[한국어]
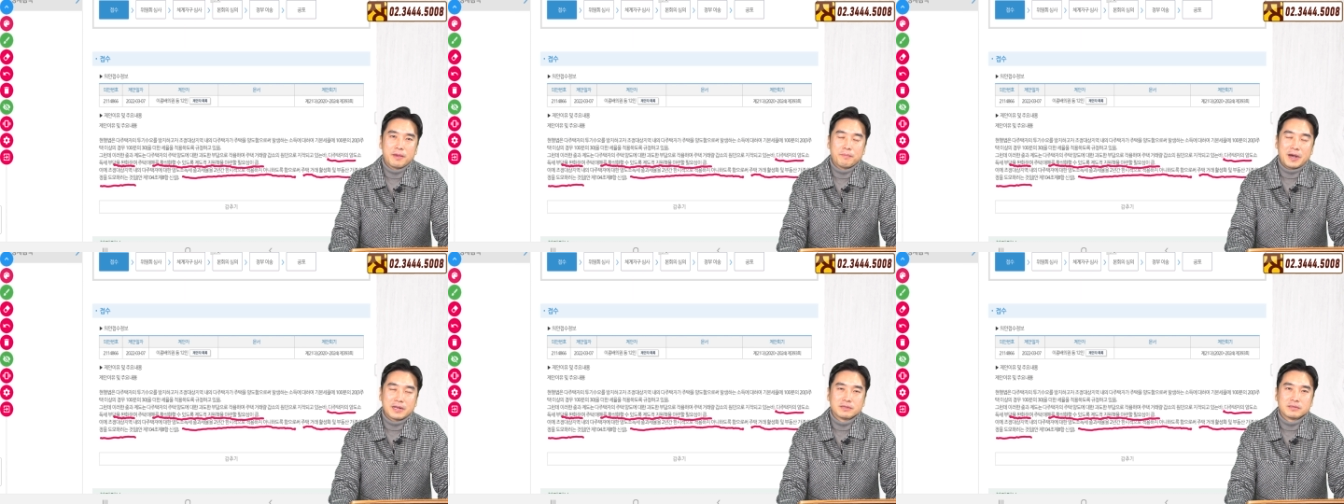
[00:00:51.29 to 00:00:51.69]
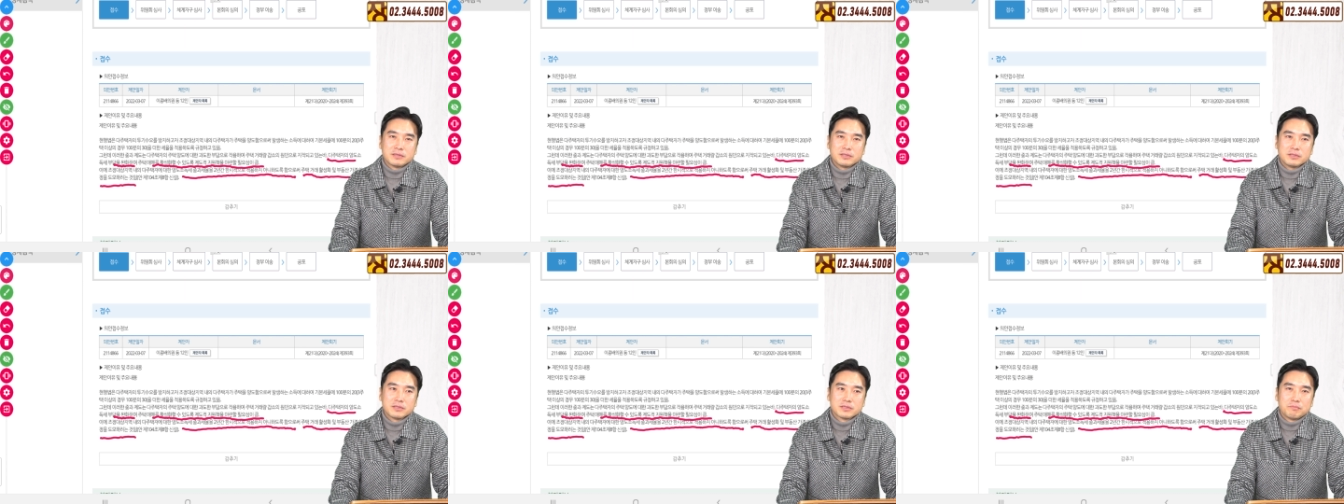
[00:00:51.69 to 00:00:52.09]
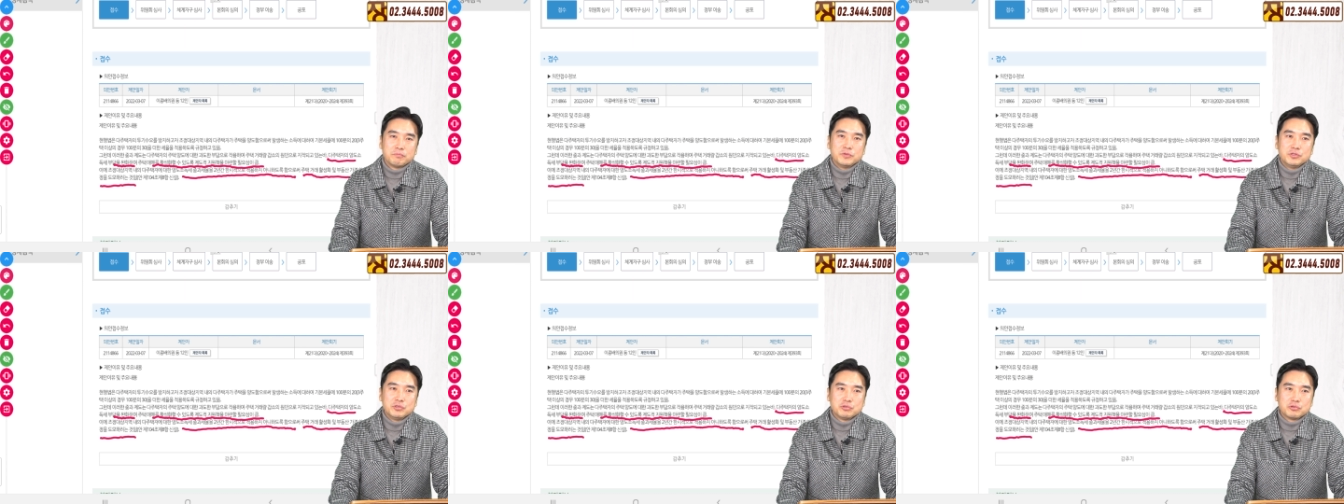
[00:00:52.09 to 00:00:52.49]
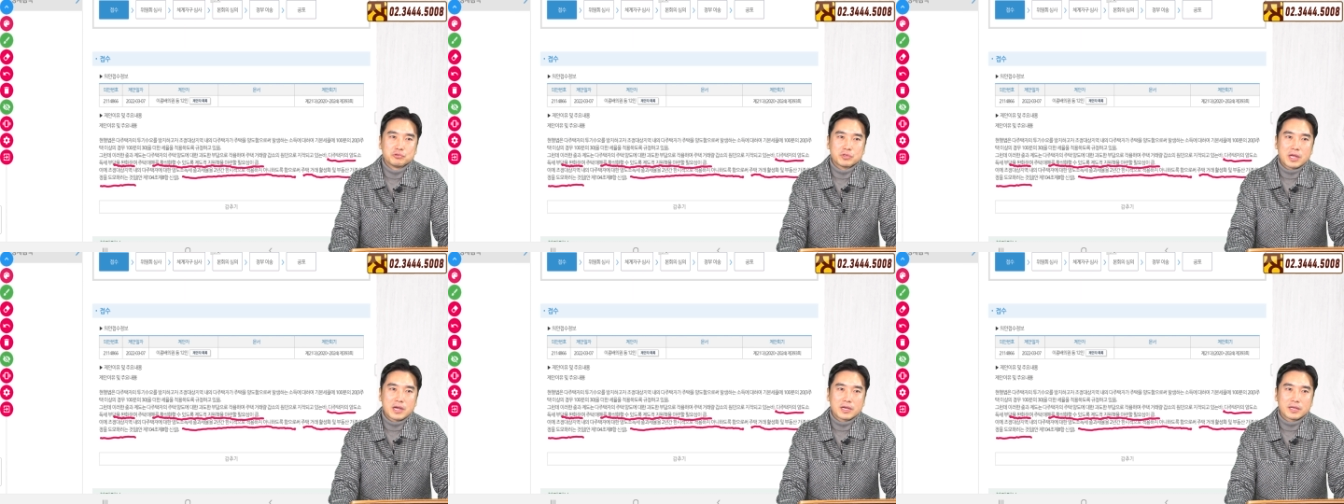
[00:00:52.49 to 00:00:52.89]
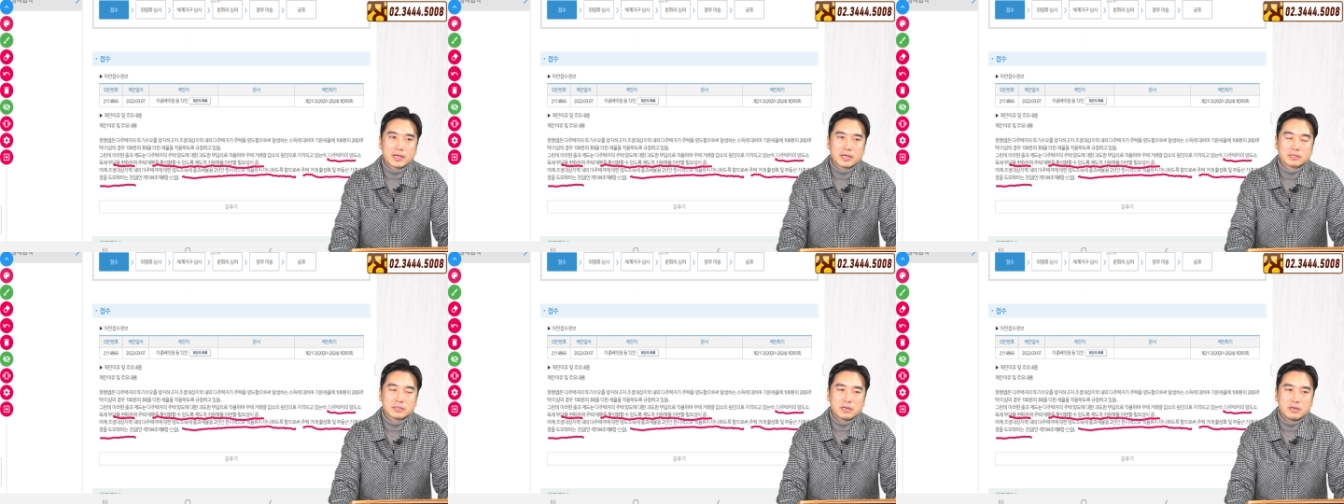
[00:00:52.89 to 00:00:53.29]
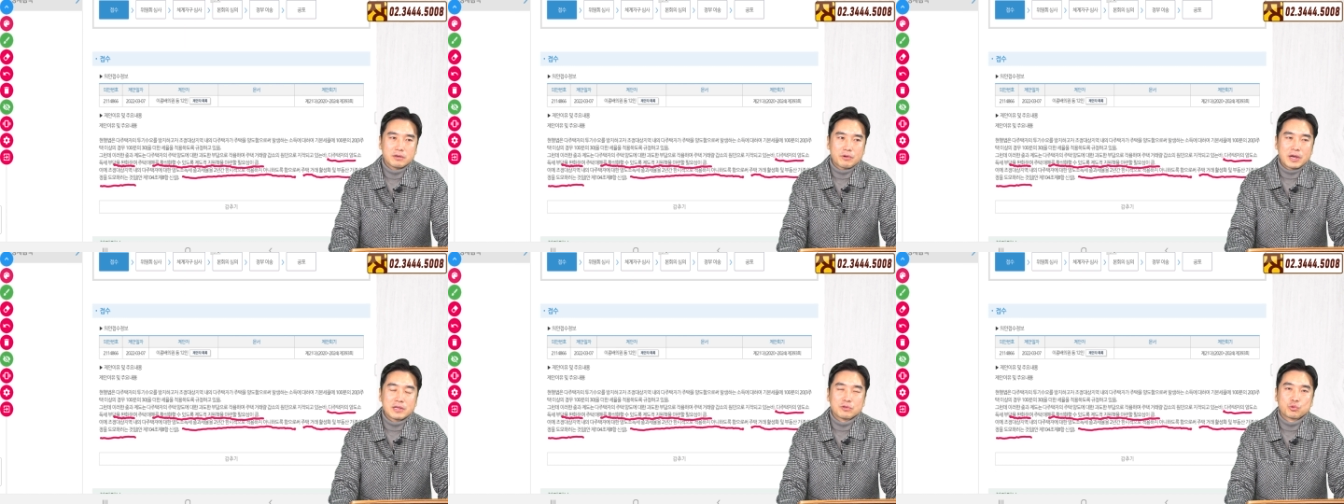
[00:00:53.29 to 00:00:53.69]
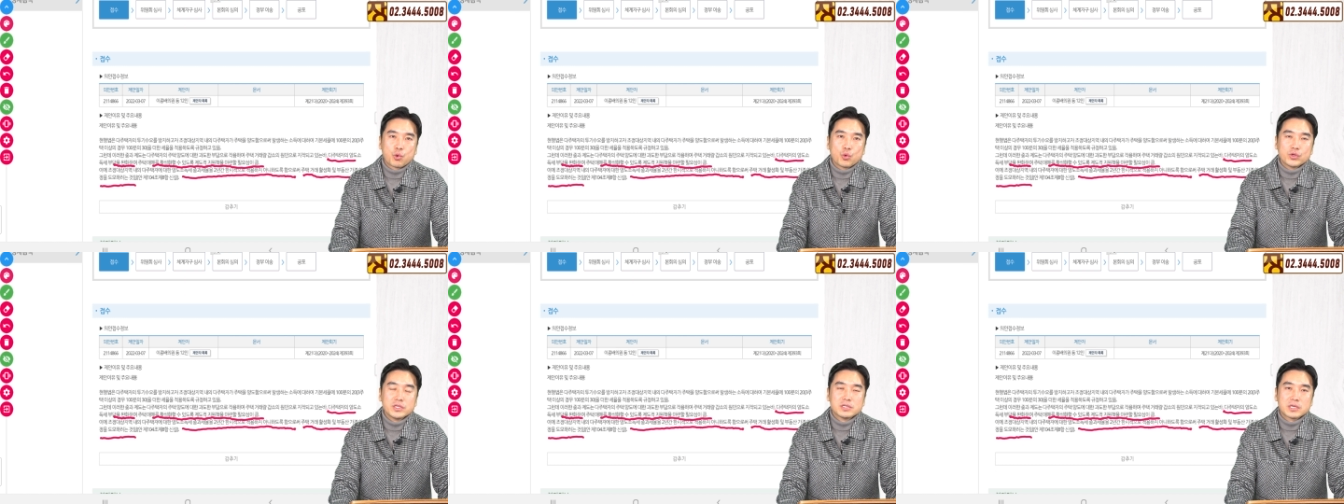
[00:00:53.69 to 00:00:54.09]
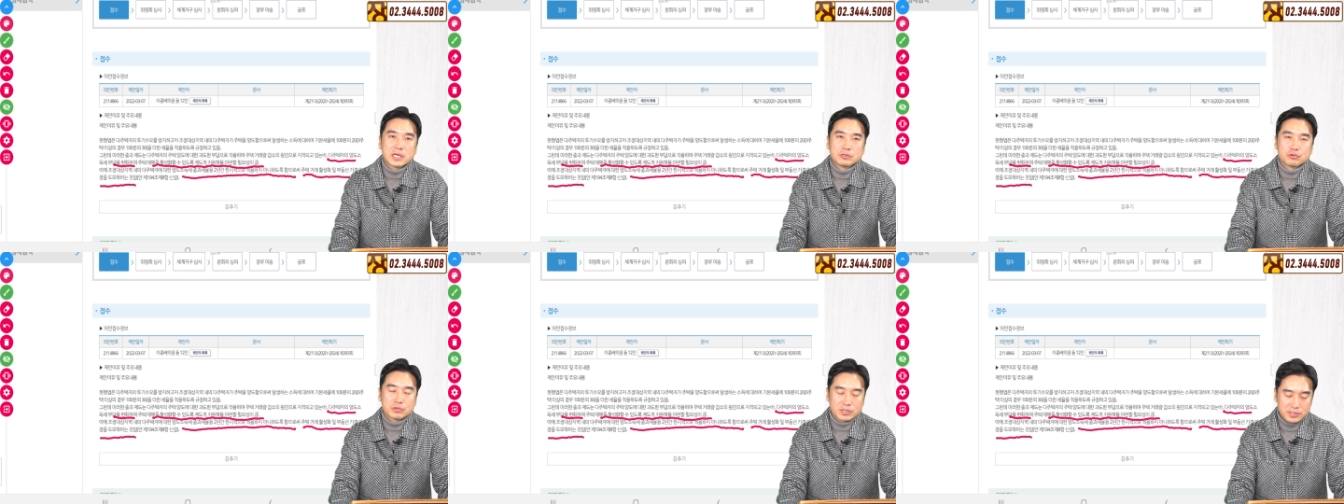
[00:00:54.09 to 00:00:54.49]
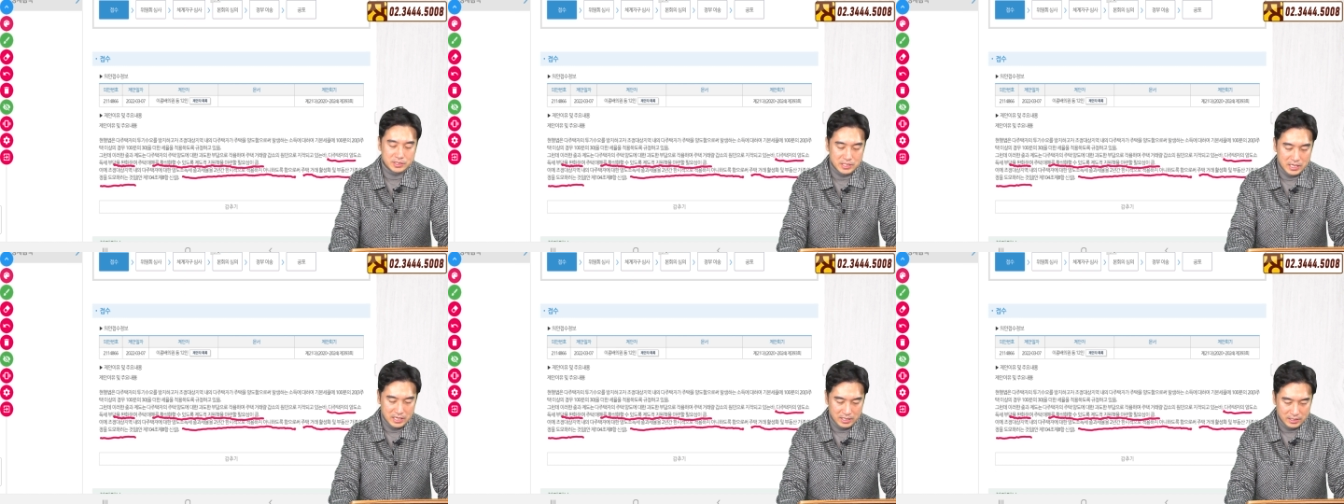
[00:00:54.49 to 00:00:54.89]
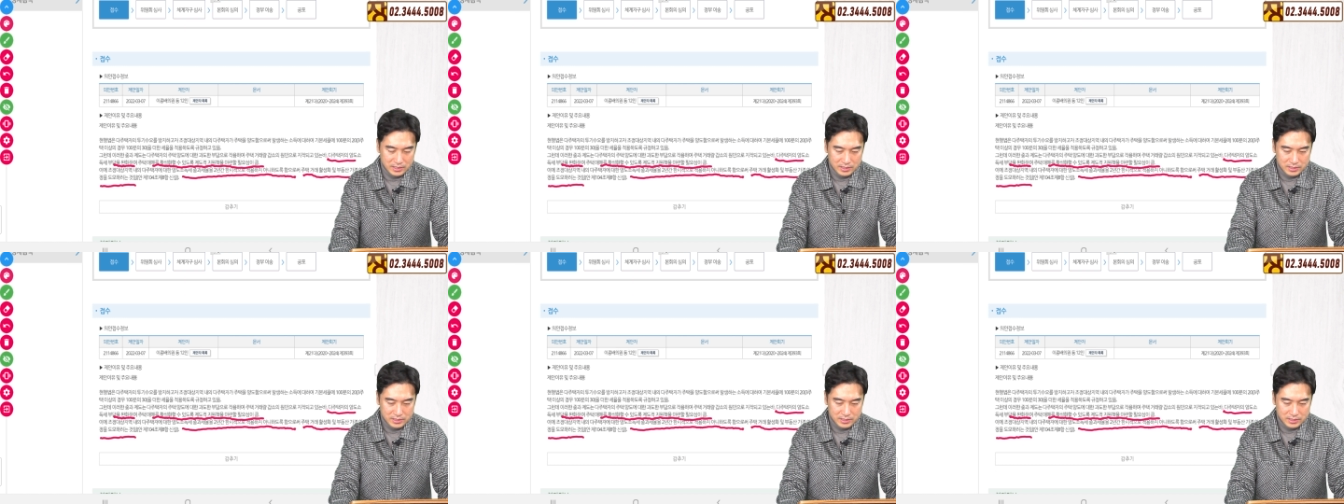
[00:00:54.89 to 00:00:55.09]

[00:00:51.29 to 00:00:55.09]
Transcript: 많은 민주당에서 과연 동의를 해줄 것이냐.